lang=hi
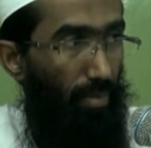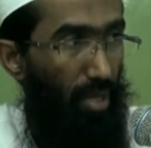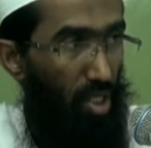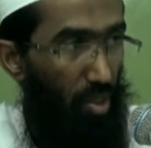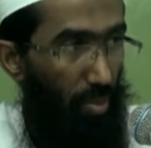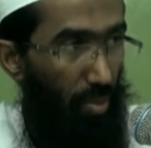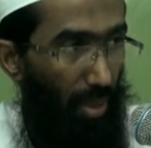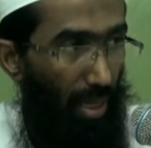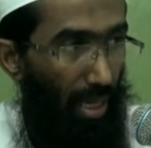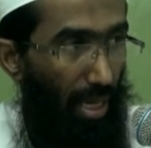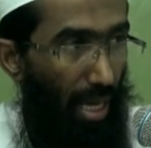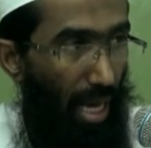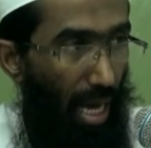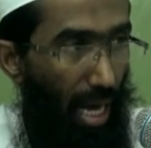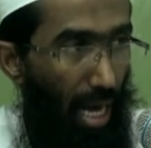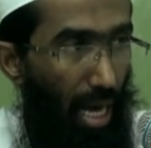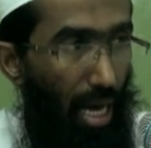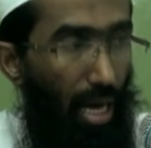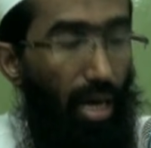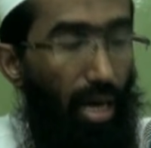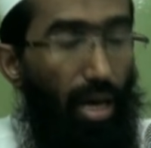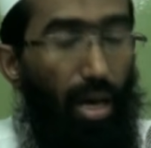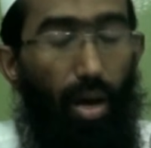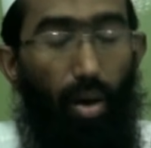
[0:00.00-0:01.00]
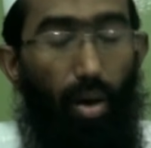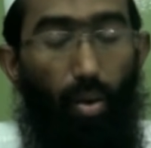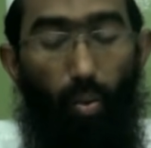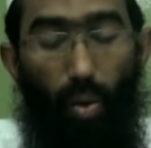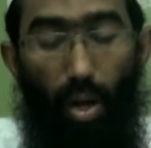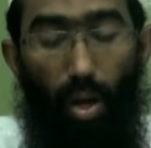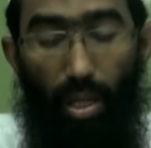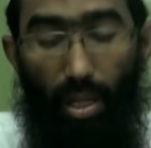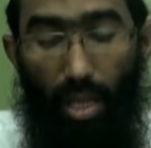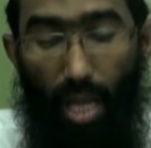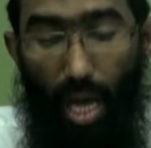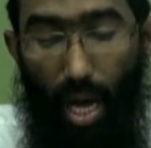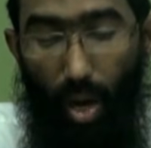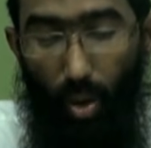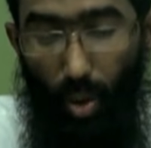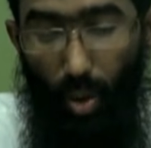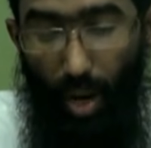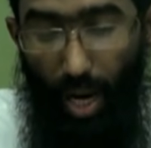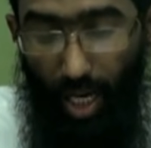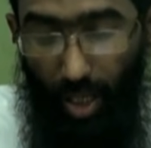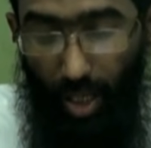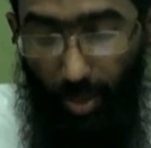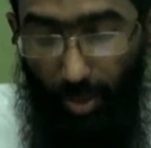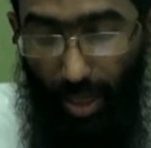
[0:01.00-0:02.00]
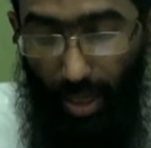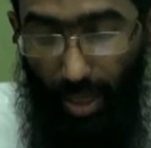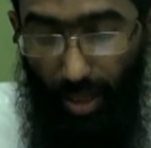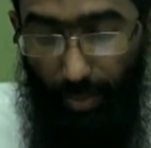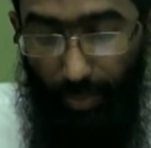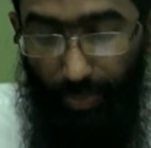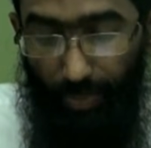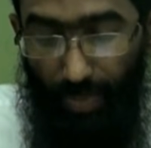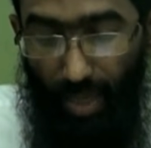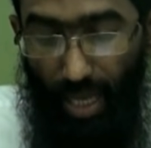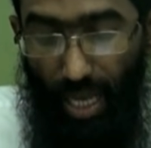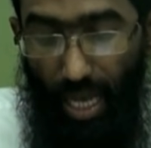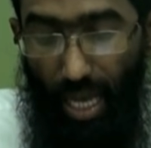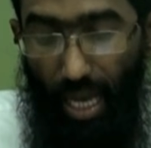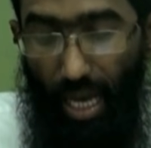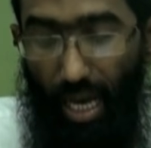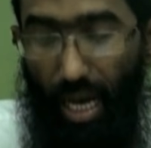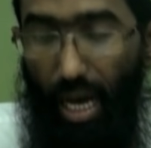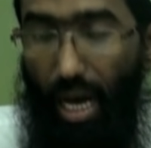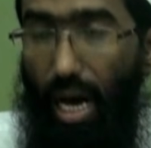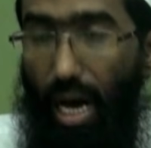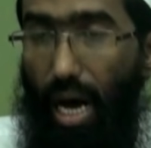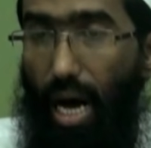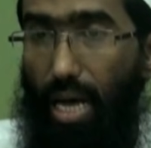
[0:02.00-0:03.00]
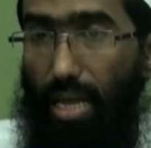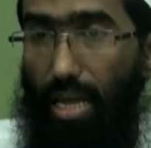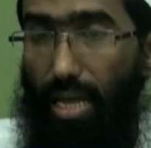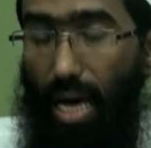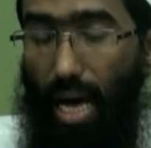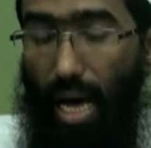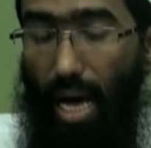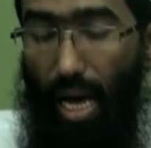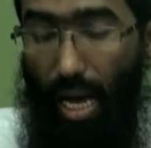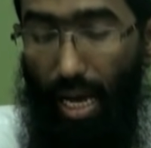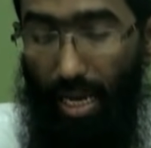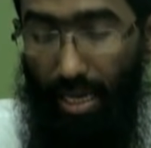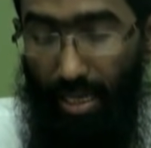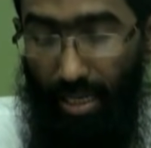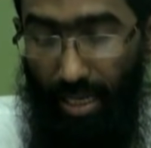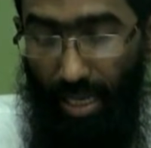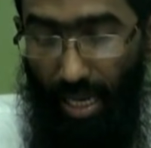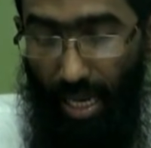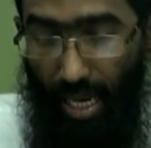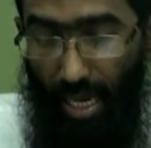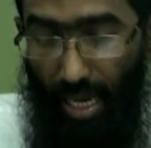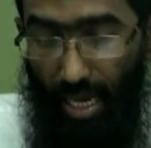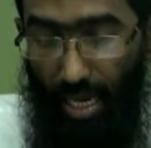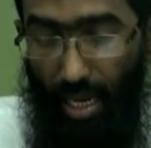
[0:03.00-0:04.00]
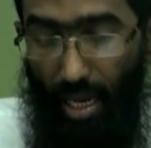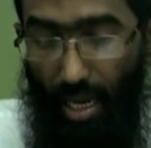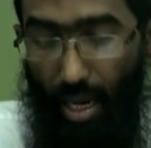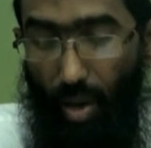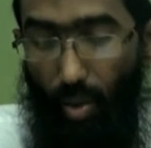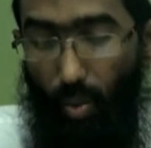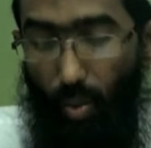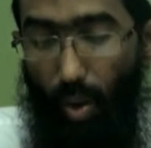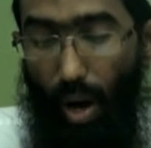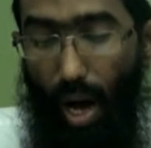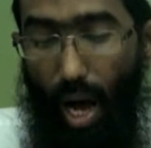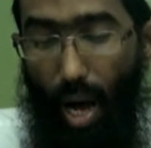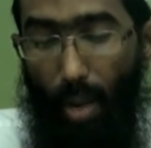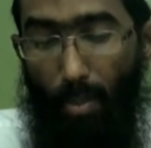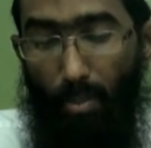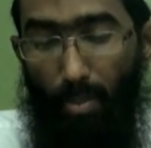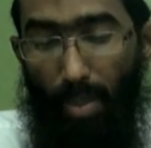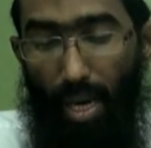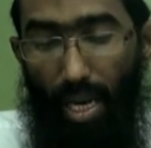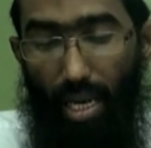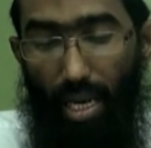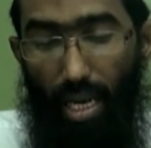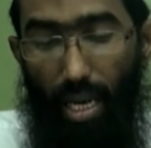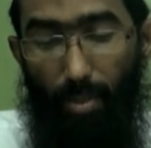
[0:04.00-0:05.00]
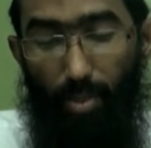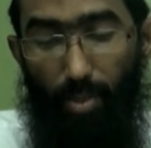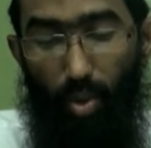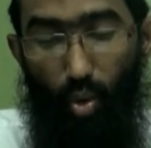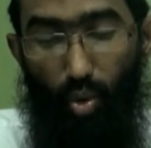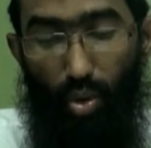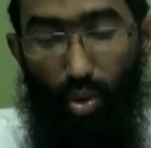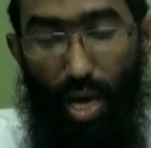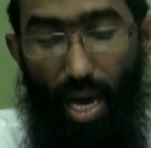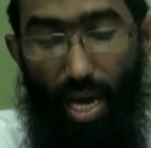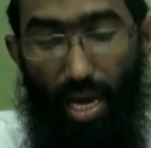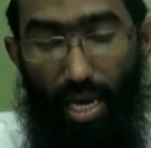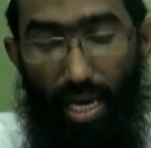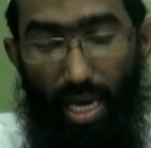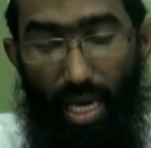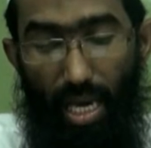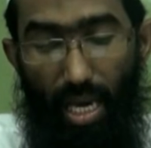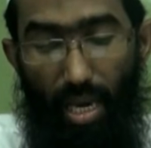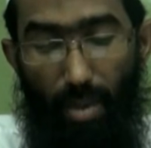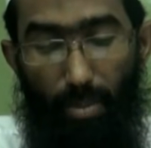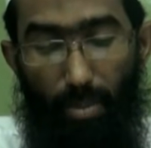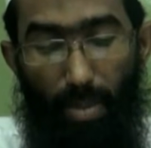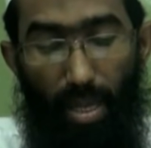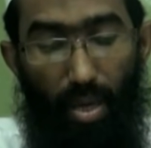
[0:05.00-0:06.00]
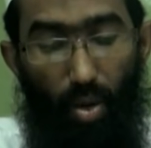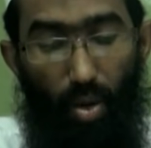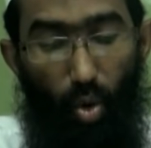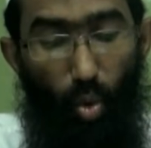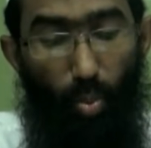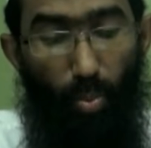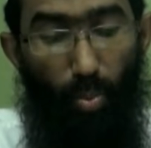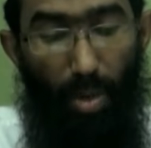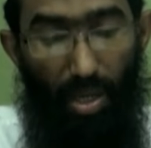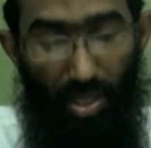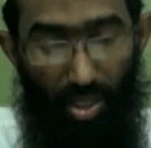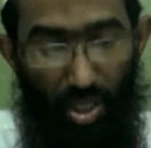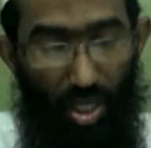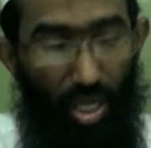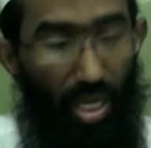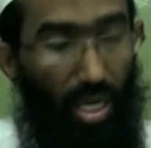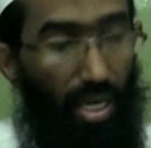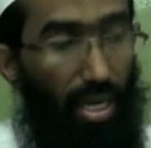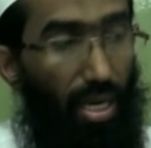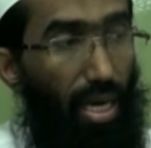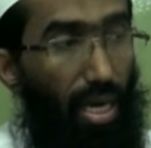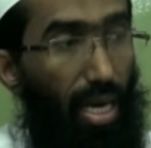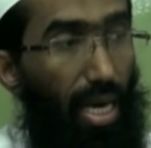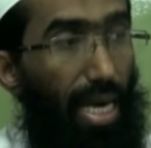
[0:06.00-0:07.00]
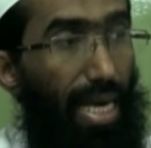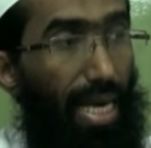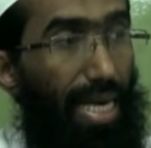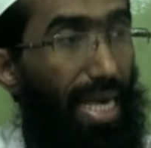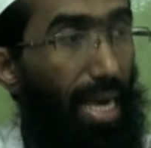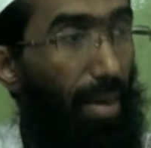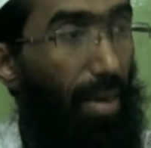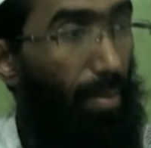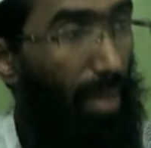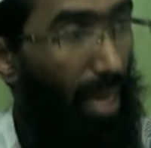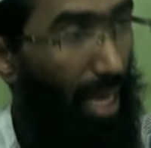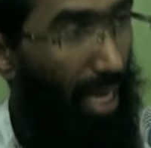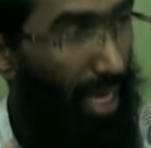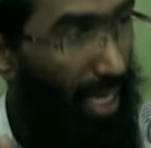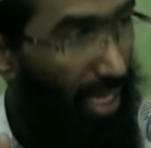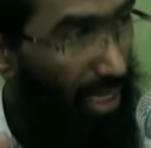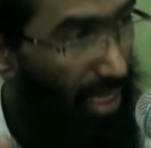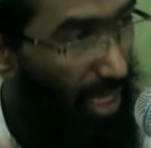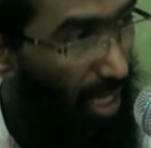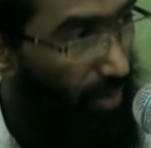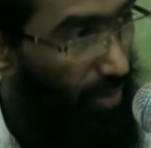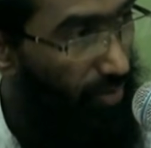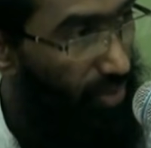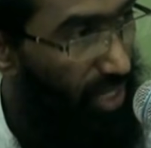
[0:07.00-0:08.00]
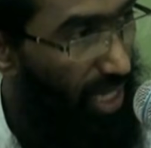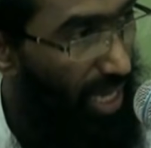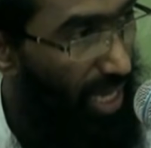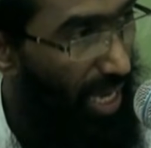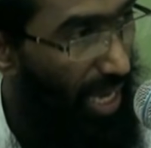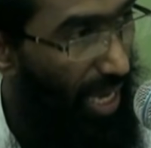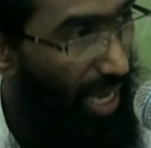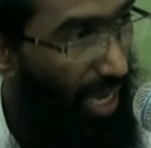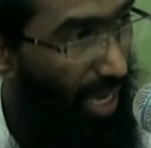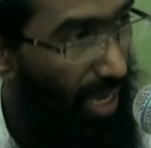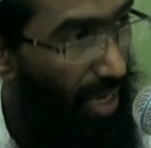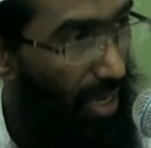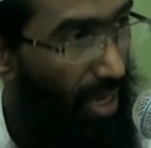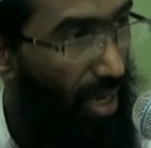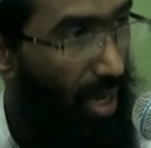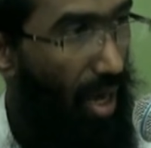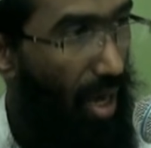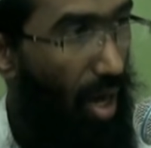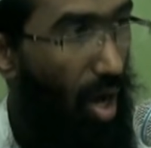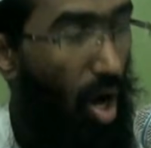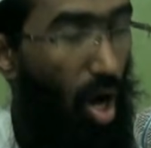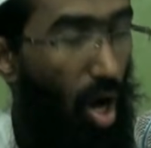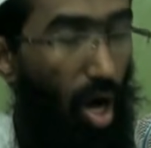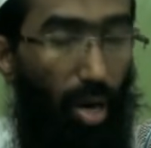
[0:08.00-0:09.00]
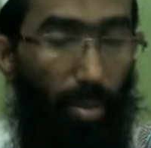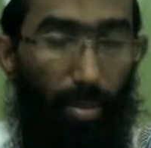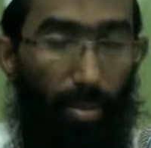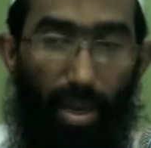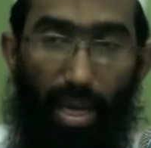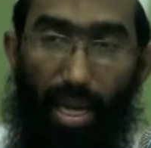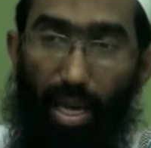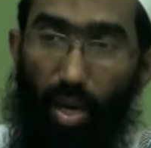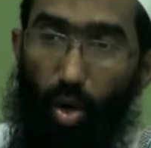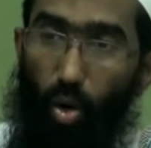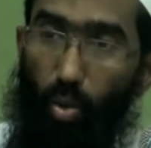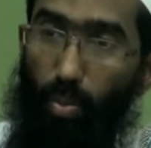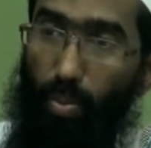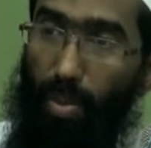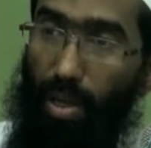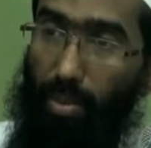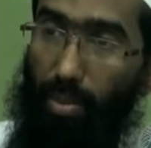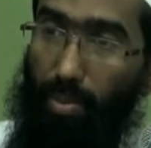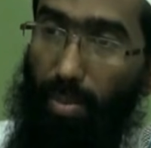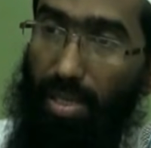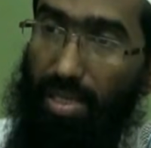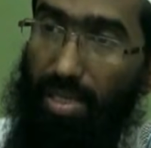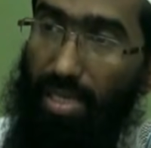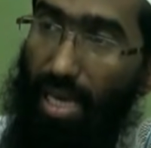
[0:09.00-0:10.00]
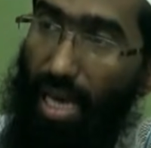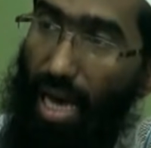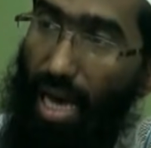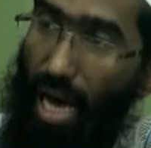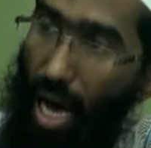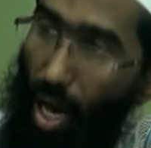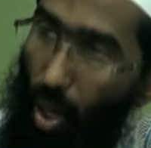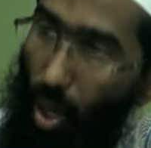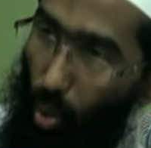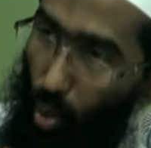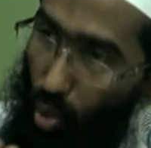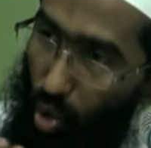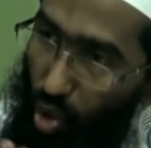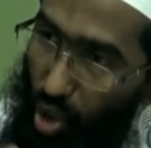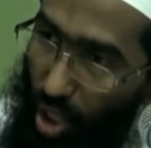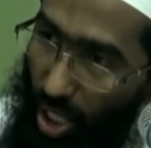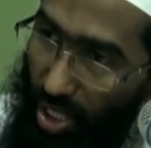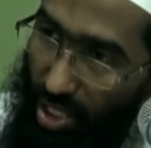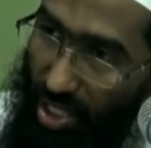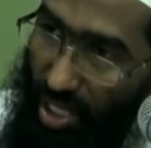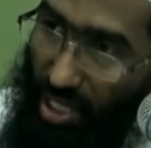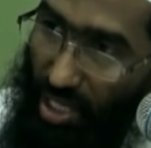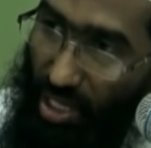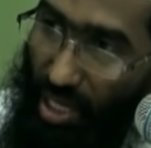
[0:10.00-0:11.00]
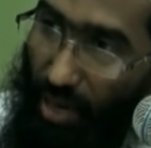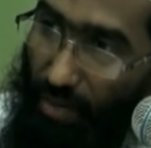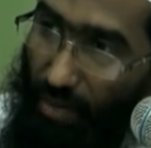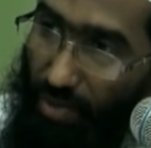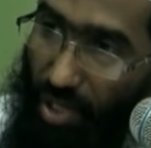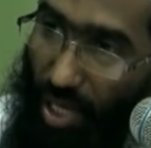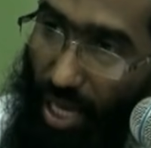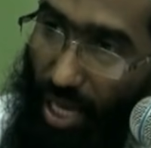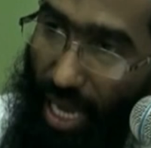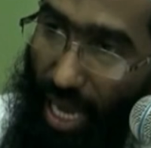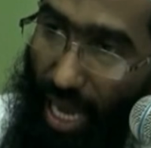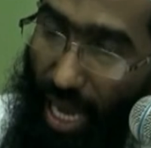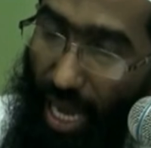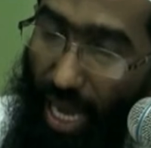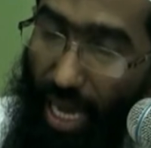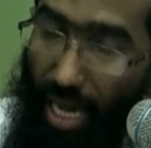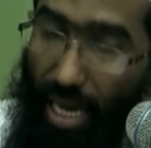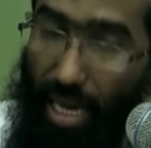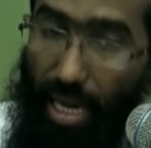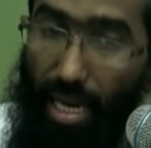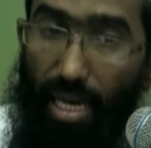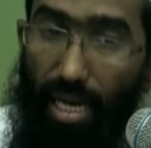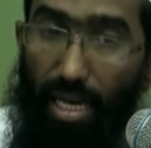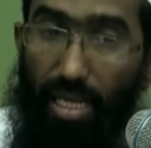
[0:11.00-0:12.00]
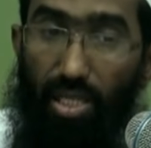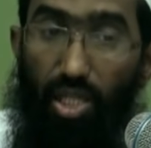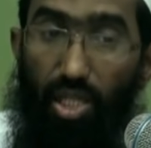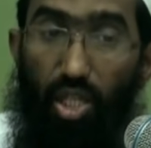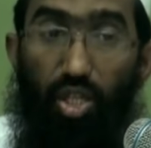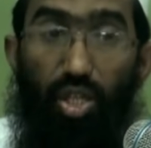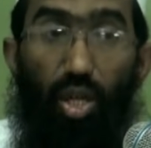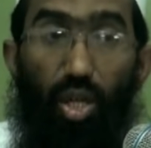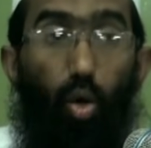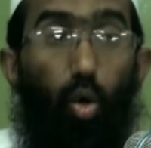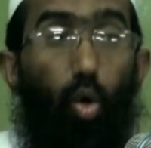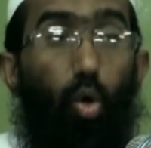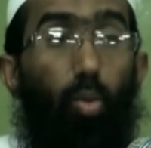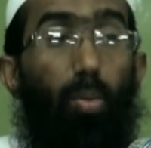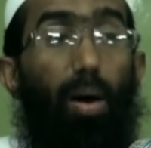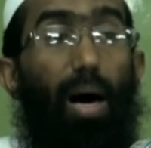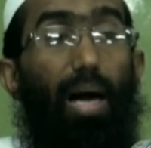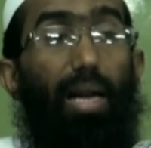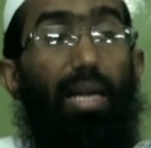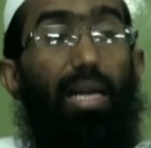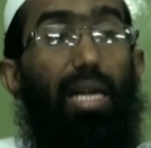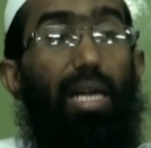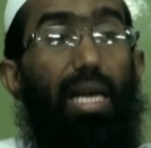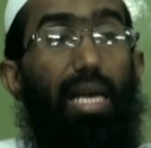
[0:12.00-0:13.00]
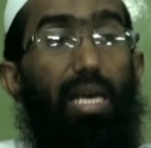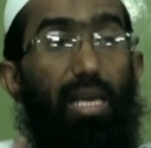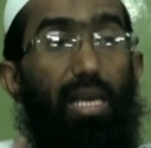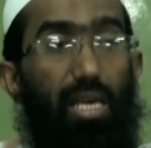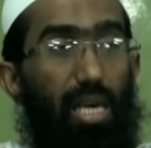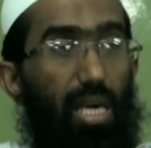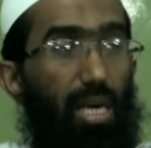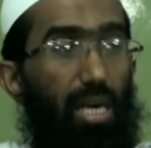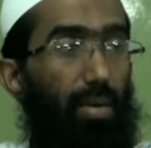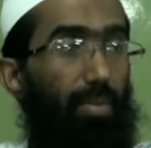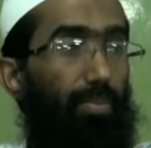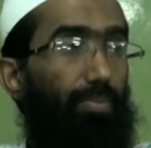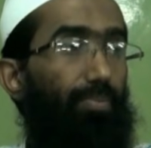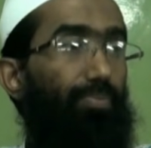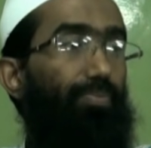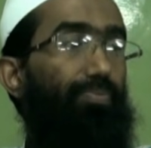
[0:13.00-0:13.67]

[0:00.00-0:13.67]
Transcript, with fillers: बिस्मिल्लाह वल्लाहु अकबर हादा अन्नी व अम्बल्लम युदही मिन उम्मती ये मेरी तरफ से है और मेरी उम्मत में से हर उस शख्स की तरफ से है जिसने क़ुरबानी नहीं की